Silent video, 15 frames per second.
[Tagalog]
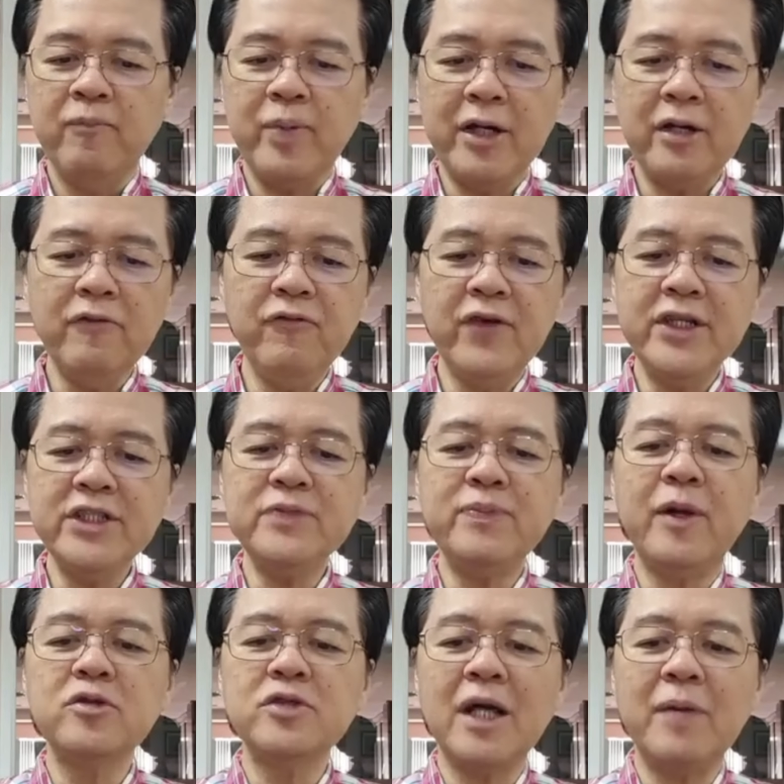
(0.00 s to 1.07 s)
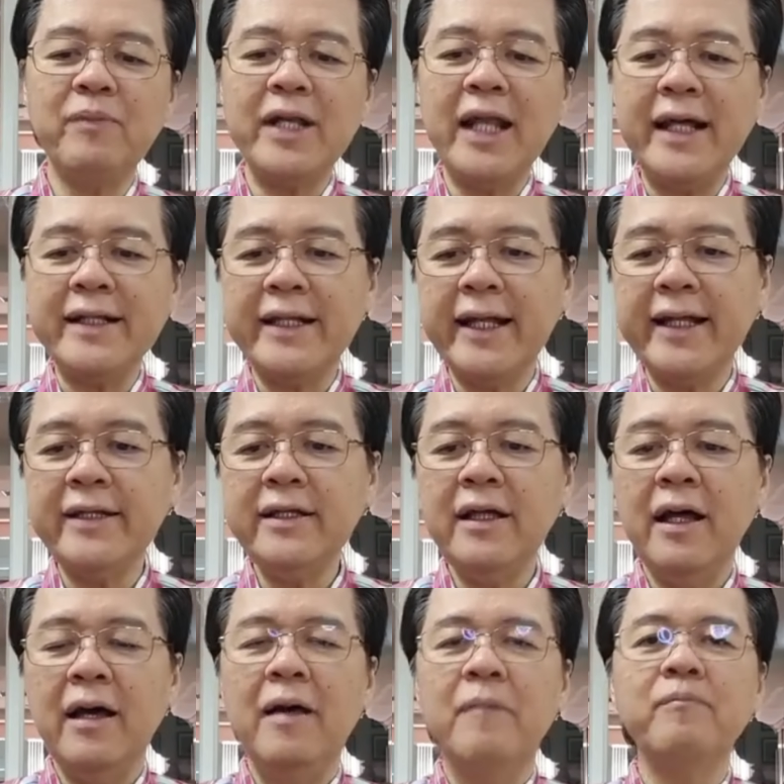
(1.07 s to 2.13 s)
Pero first, pag-usapan natin,
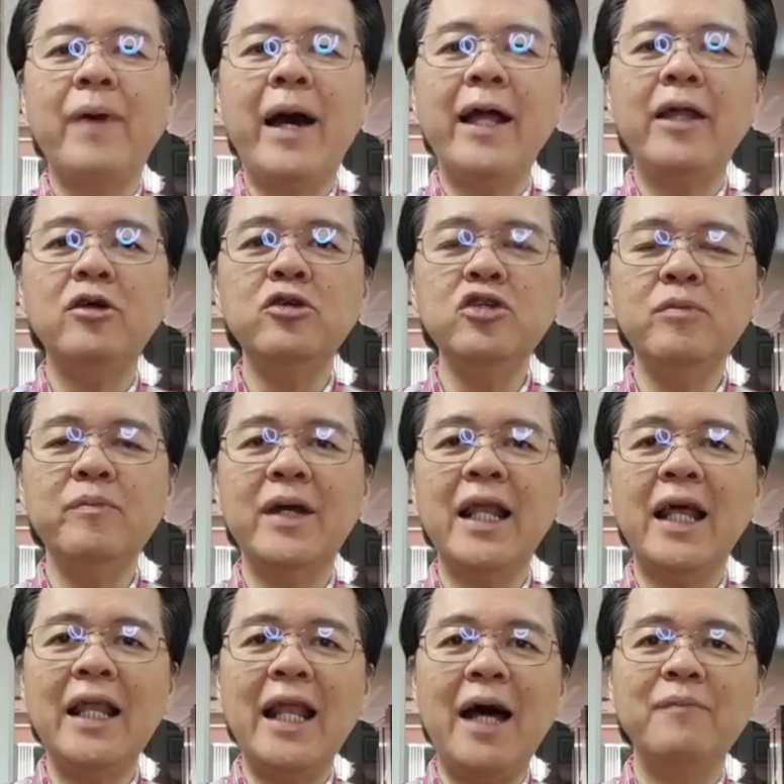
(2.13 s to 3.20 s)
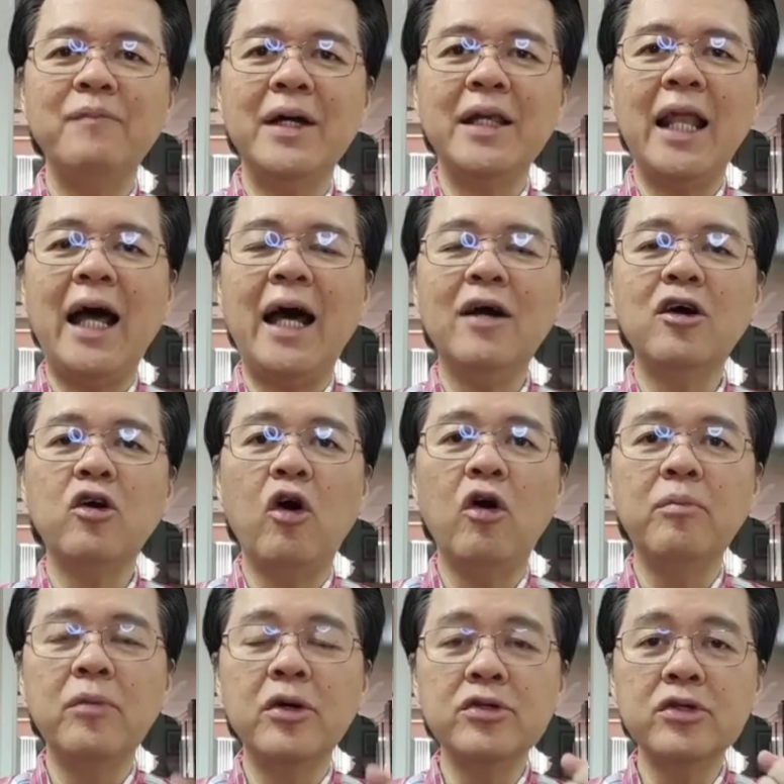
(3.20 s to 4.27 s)
paano nyo malalaman na
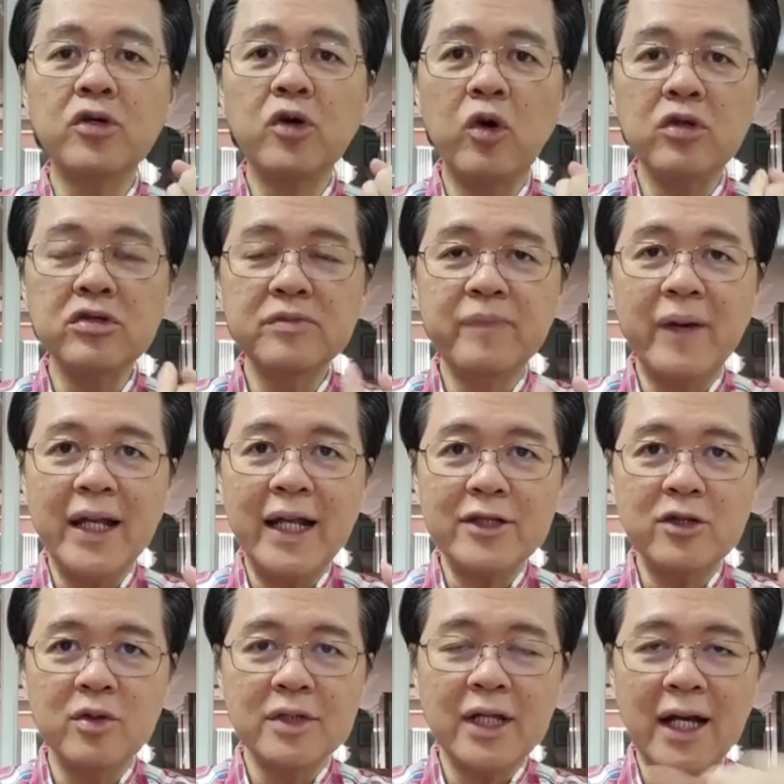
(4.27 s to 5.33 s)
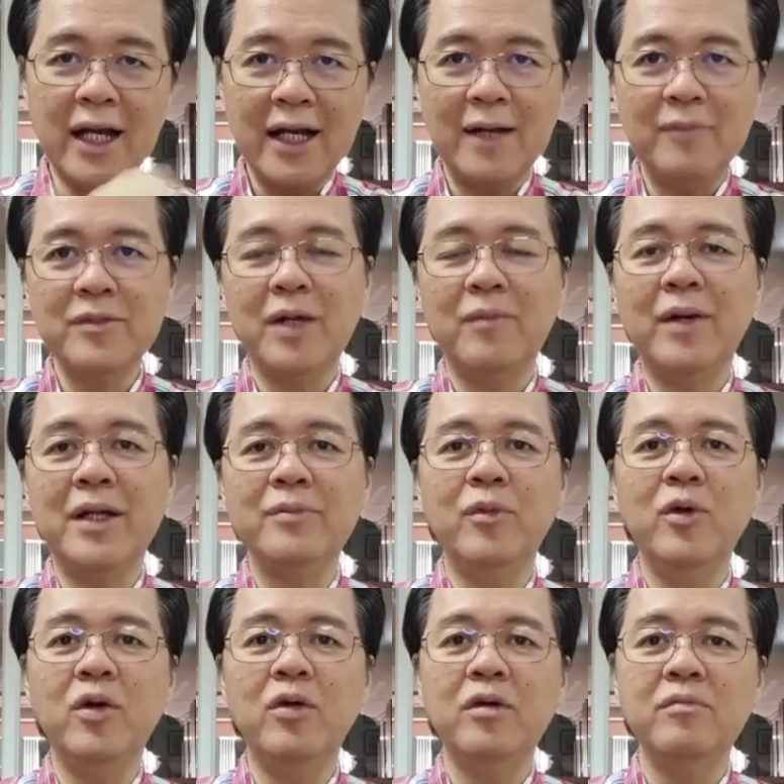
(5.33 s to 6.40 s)
common cold pala itong nararamdaman
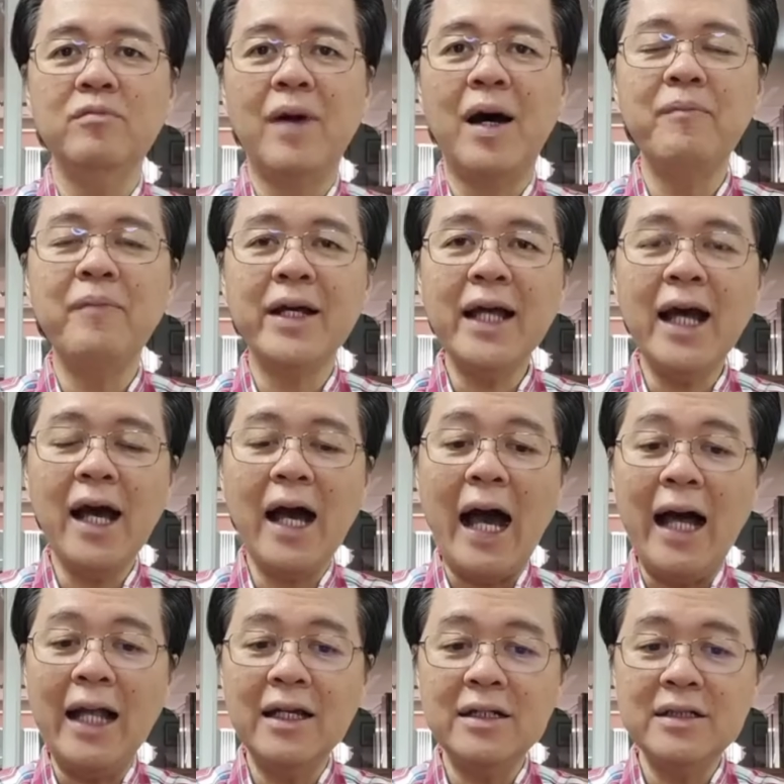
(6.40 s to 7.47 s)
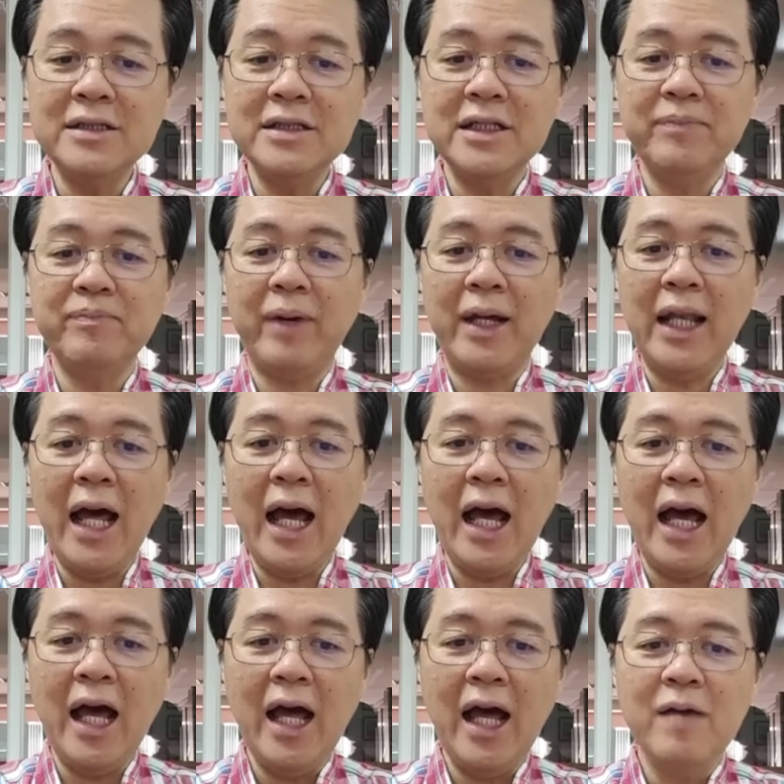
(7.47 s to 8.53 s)
mo? Mamaya, allergy pala.
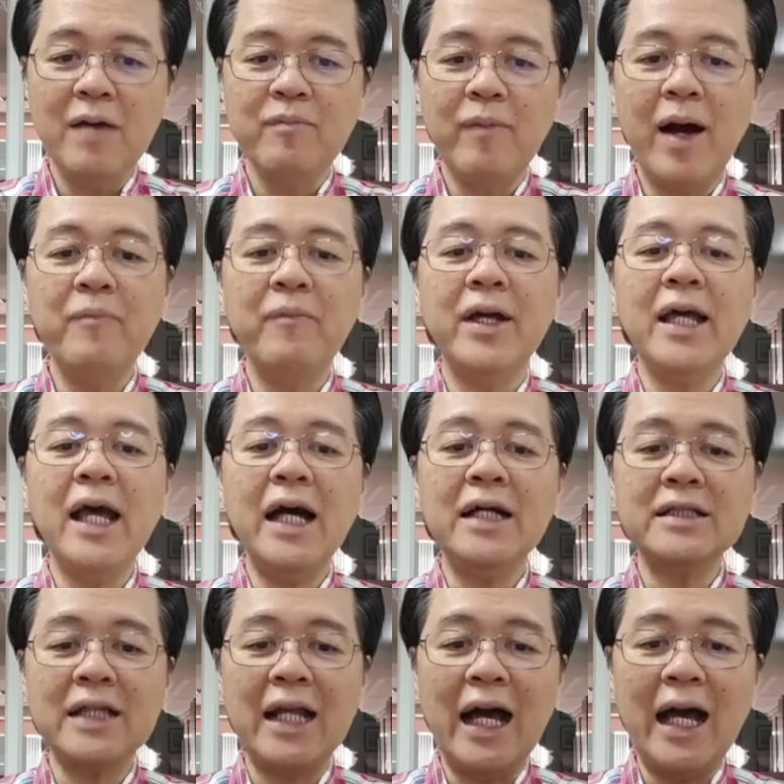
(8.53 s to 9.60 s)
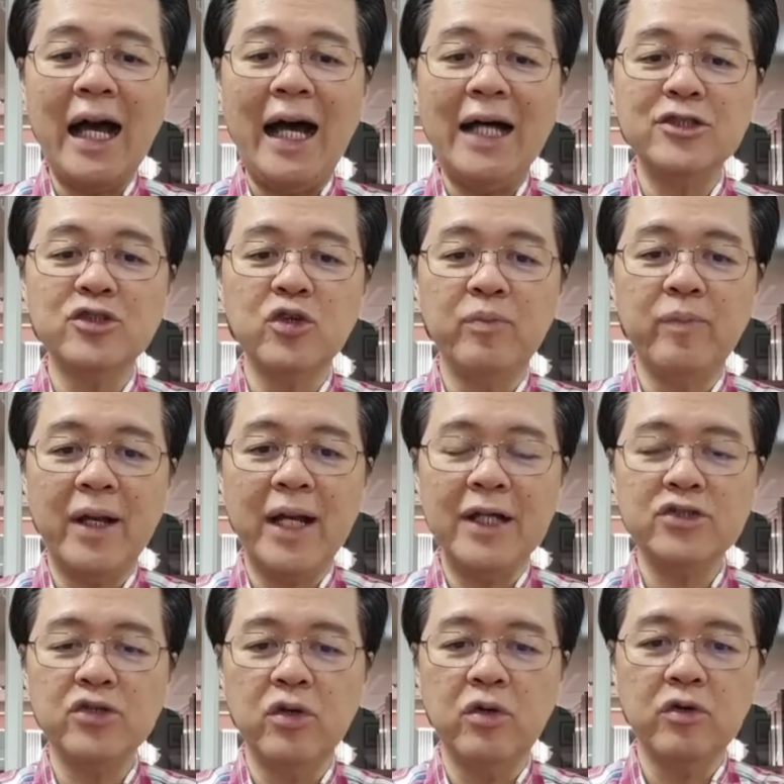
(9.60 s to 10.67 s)
Mamaya, trangkaso
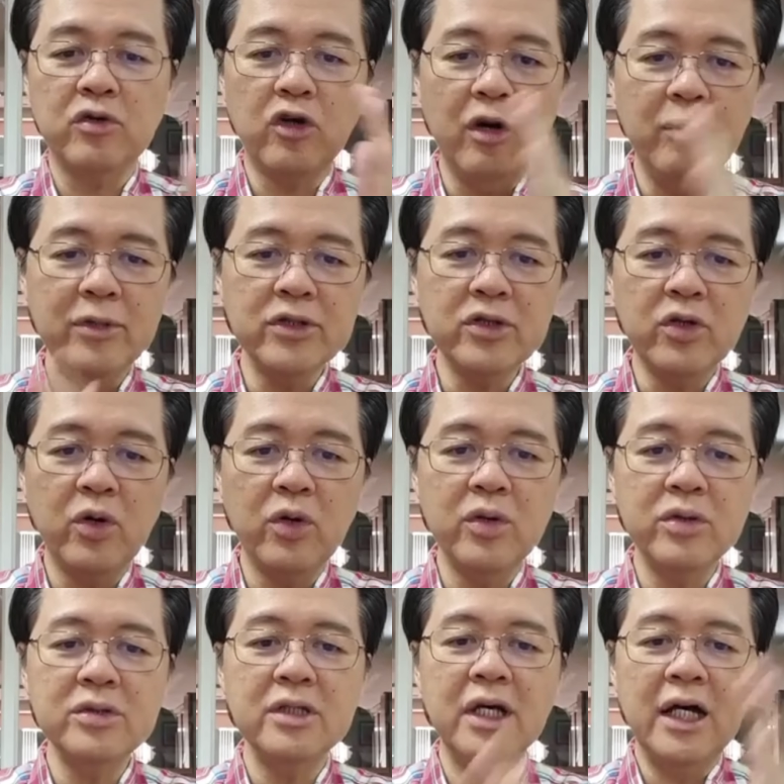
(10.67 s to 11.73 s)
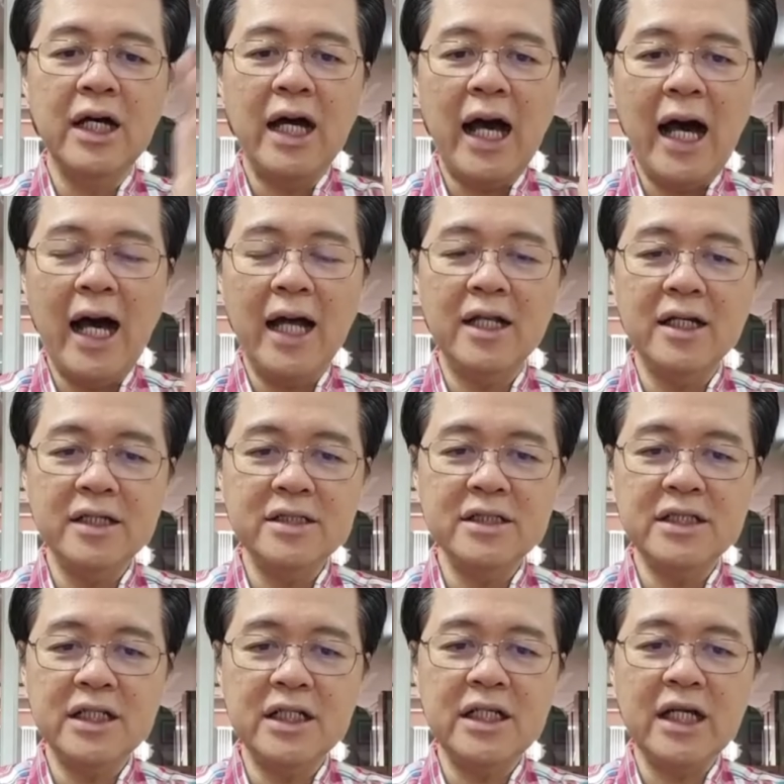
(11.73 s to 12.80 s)
pala. So, common cold,
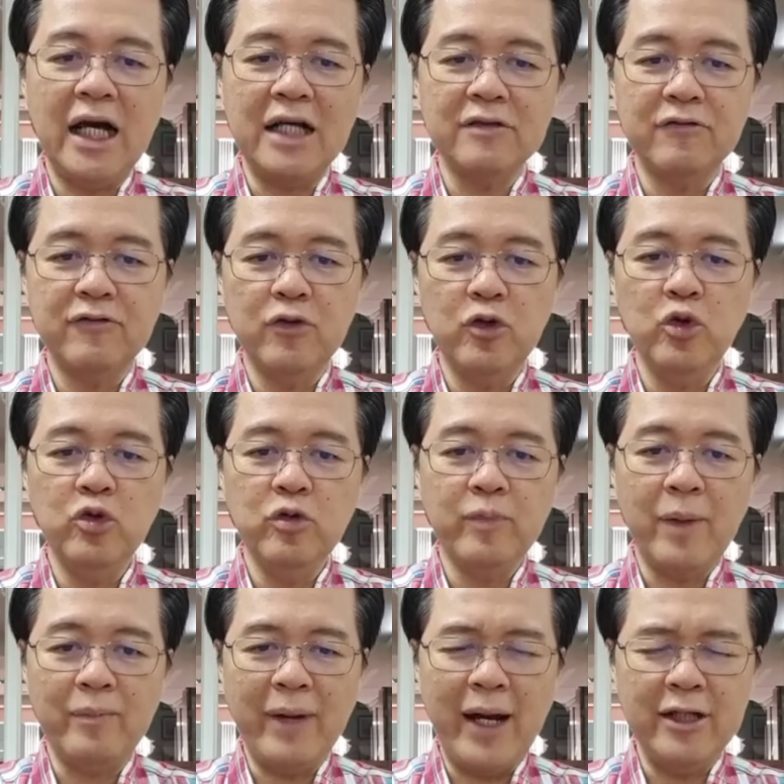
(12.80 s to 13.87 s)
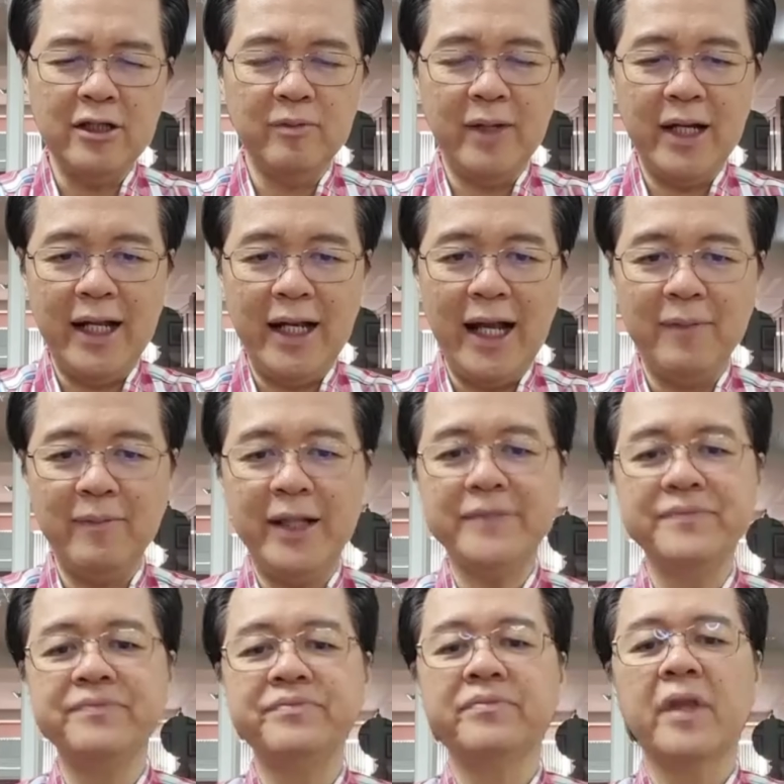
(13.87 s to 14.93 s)
allergy, at flu, paano
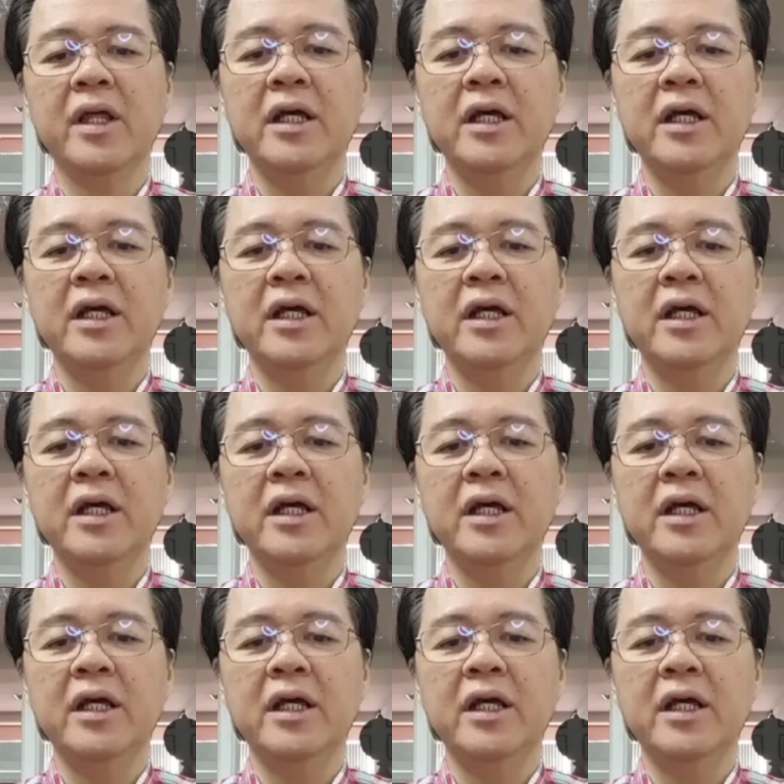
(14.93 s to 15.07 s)
malalaman?